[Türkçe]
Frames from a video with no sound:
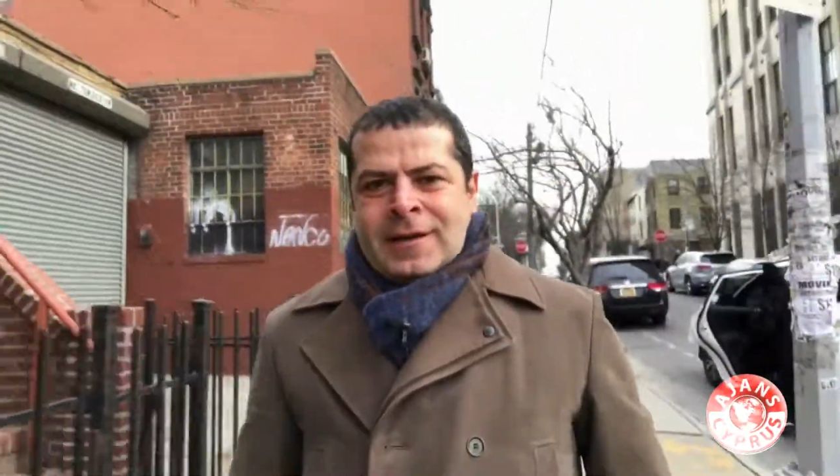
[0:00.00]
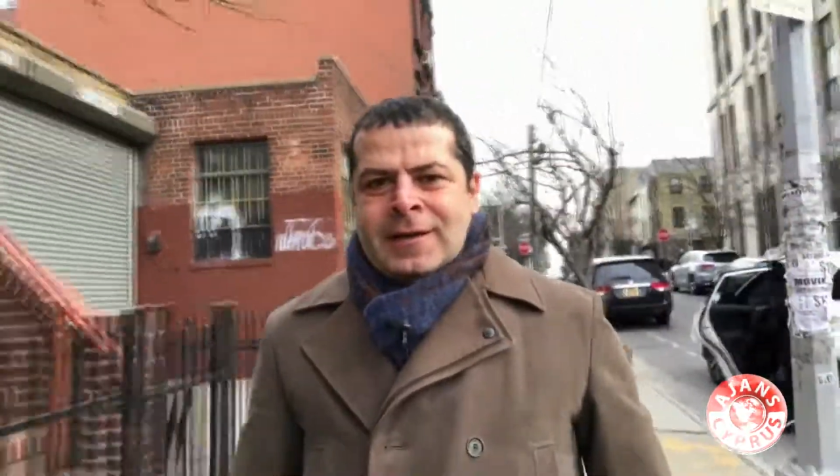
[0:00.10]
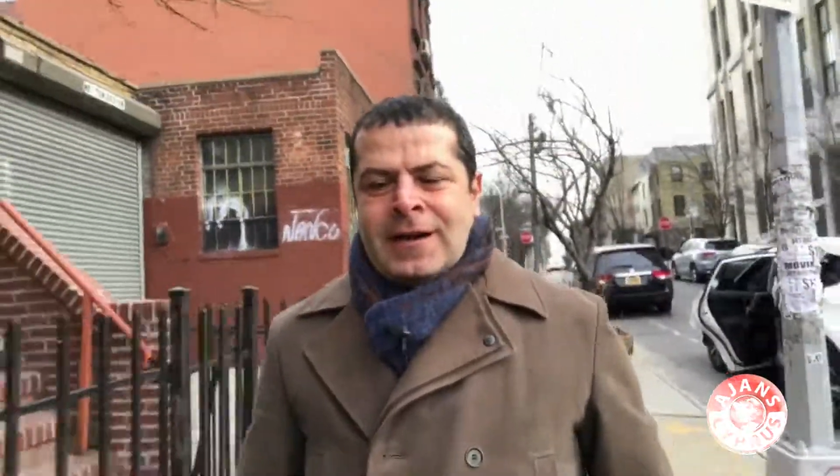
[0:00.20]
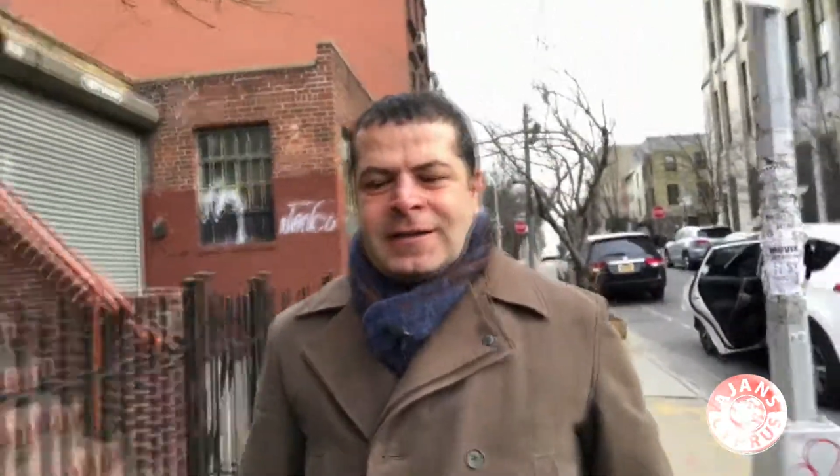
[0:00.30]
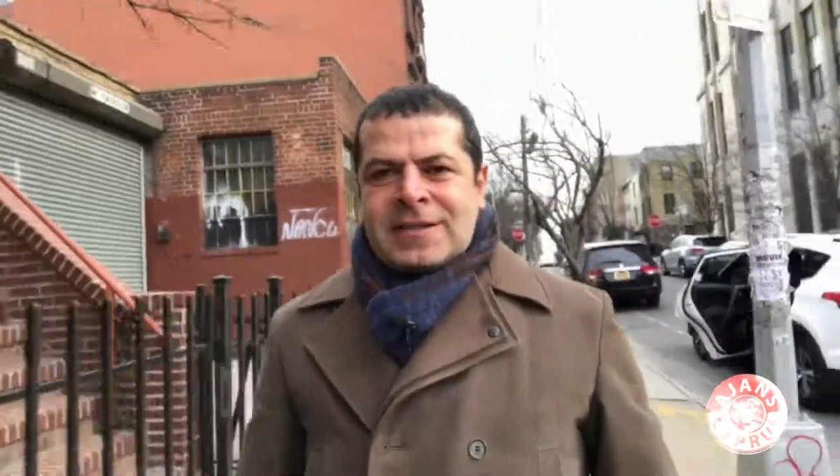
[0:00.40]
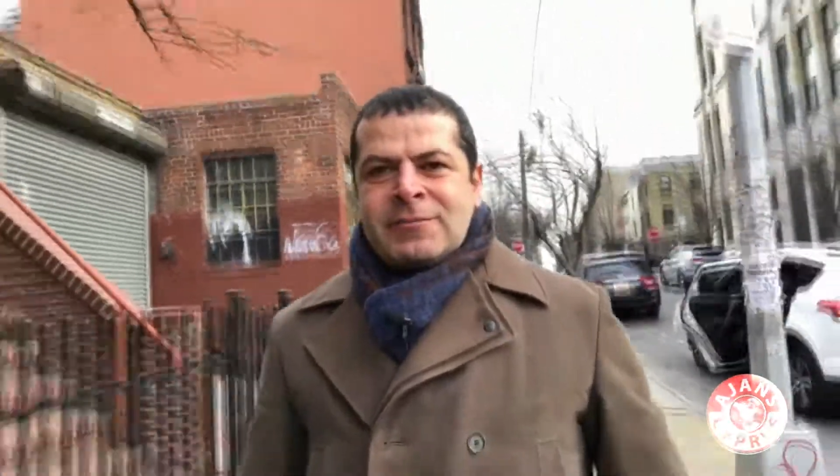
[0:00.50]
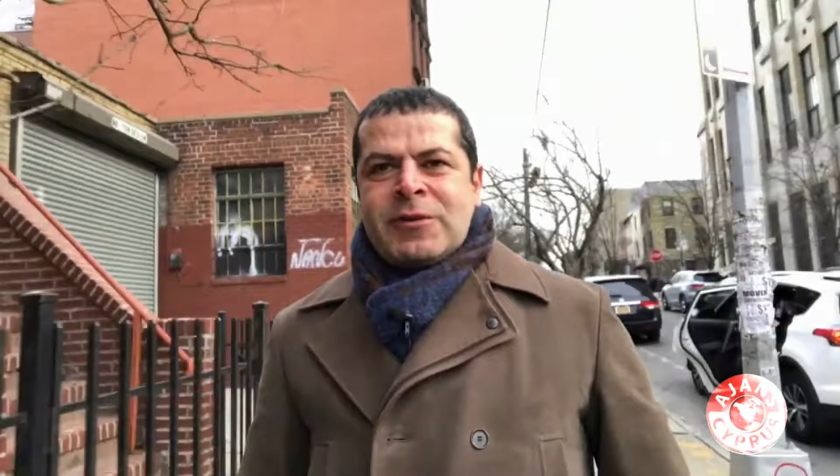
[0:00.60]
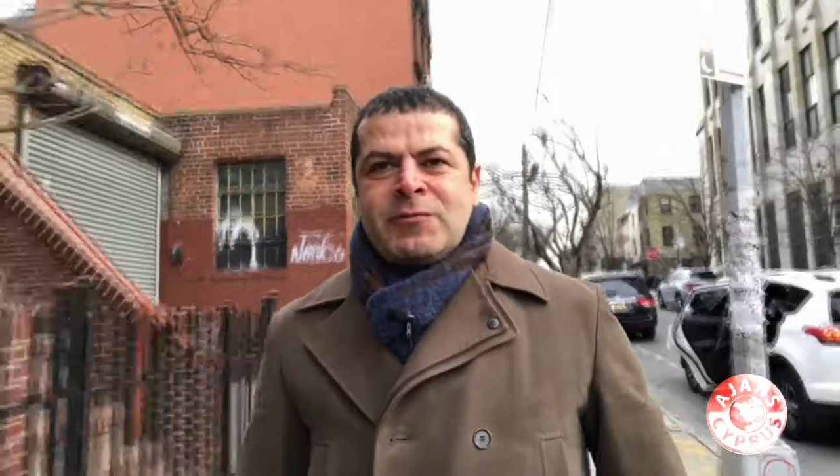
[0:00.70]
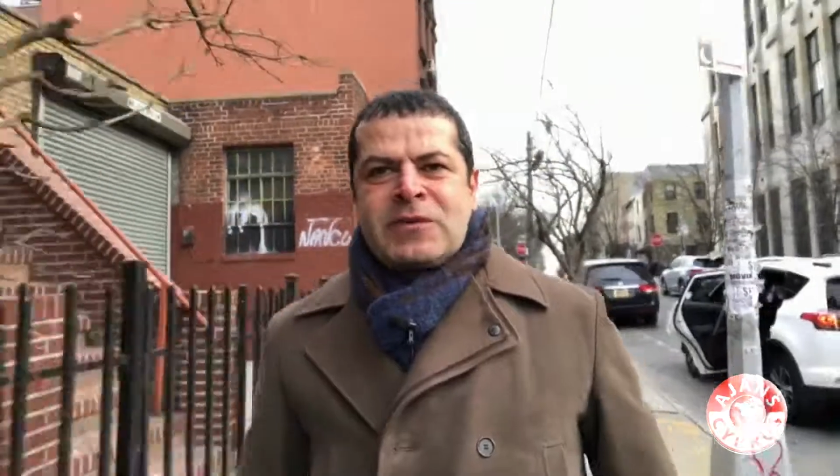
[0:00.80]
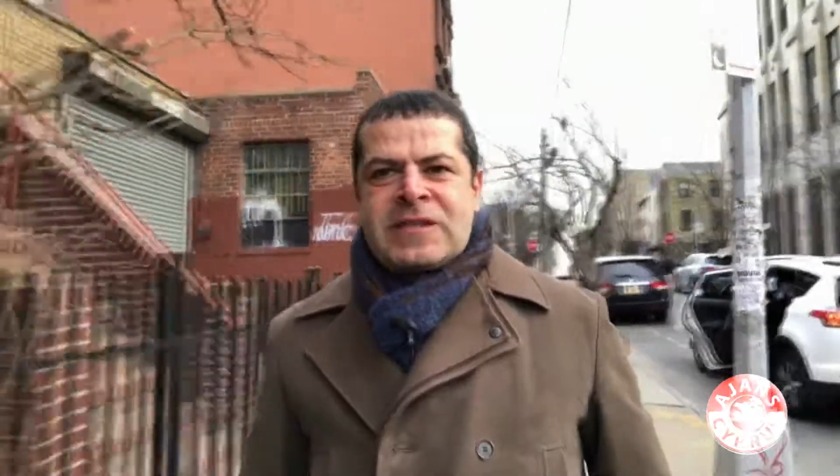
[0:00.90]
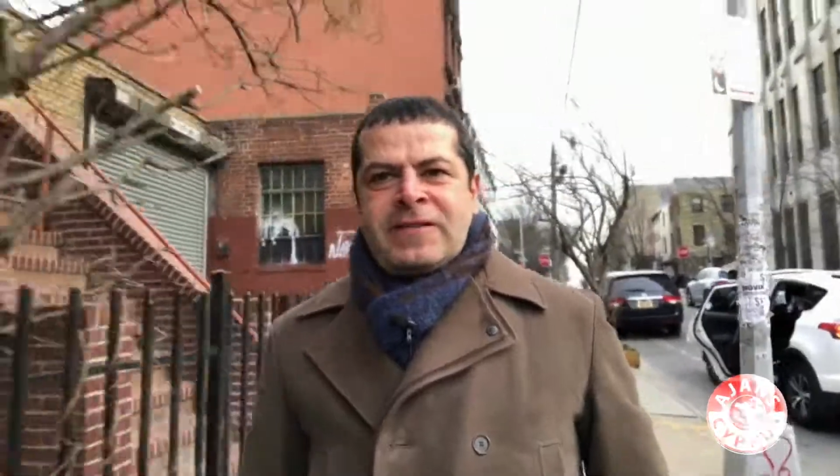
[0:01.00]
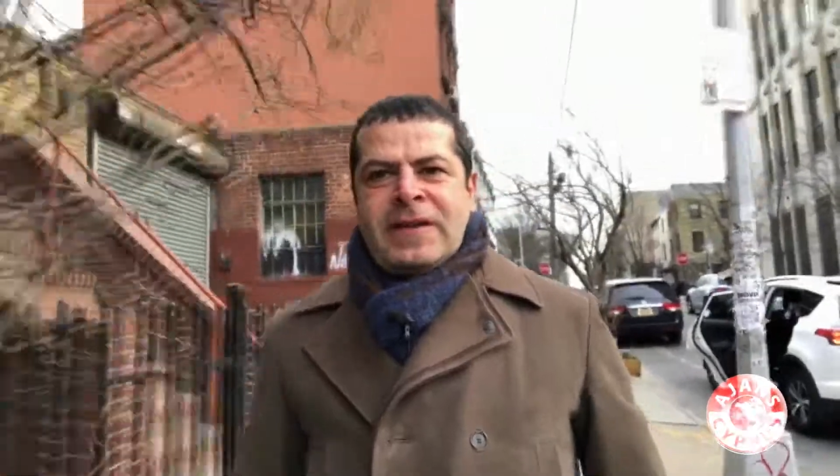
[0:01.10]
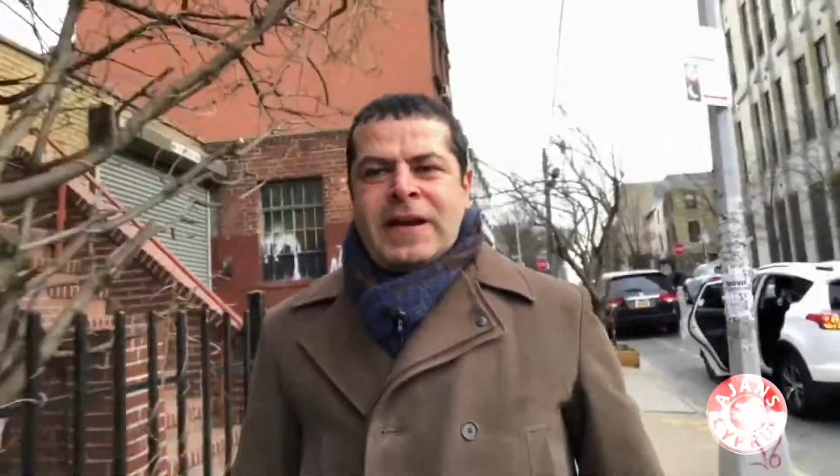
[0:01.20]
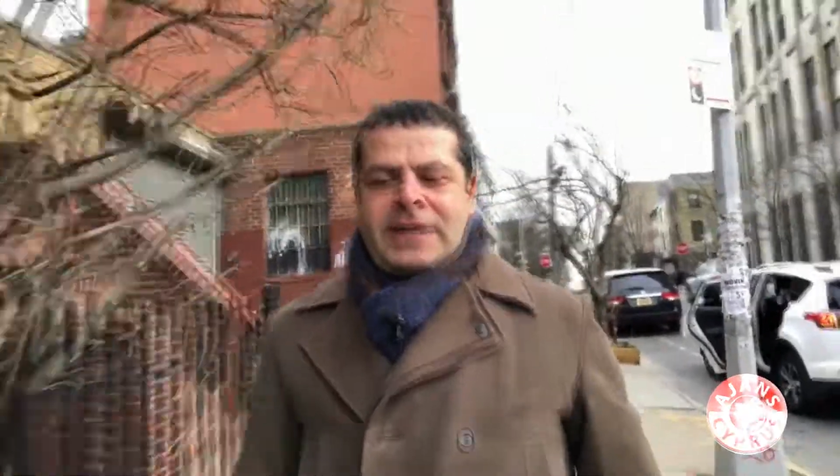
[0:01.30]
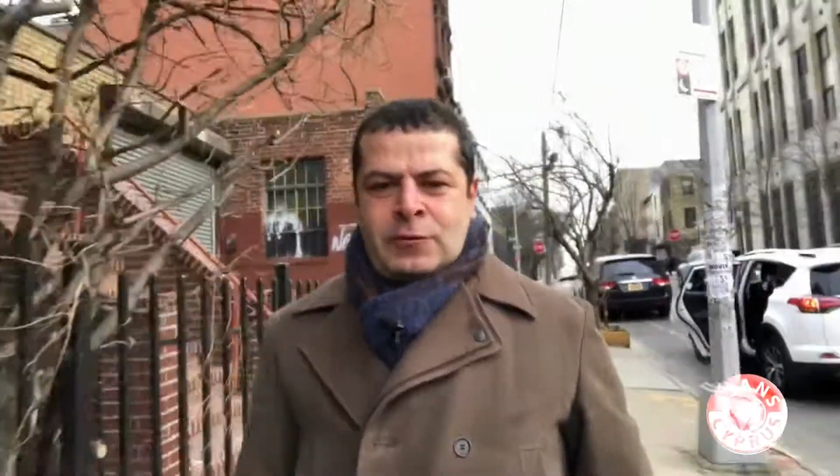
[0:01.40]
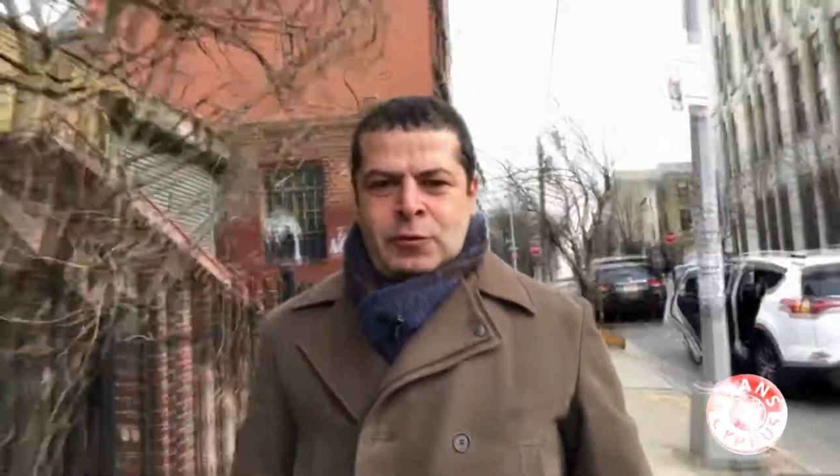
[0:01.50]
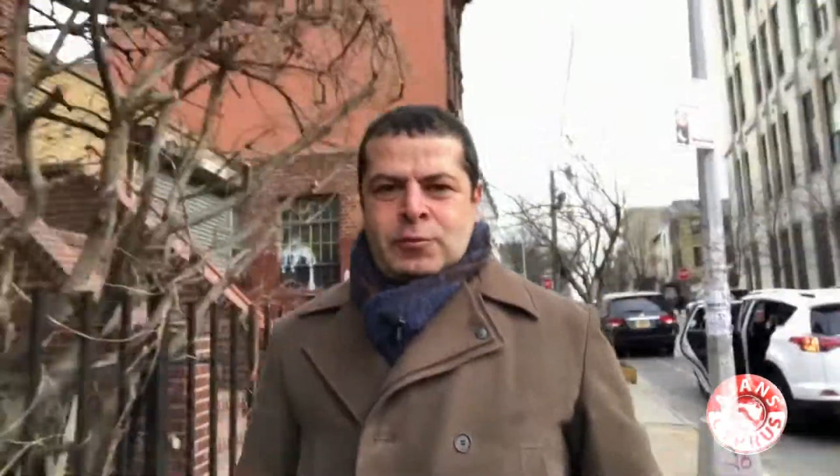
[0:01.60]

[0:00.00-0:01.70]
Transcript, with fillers: Kardeşim Kıbrıs'ta felaket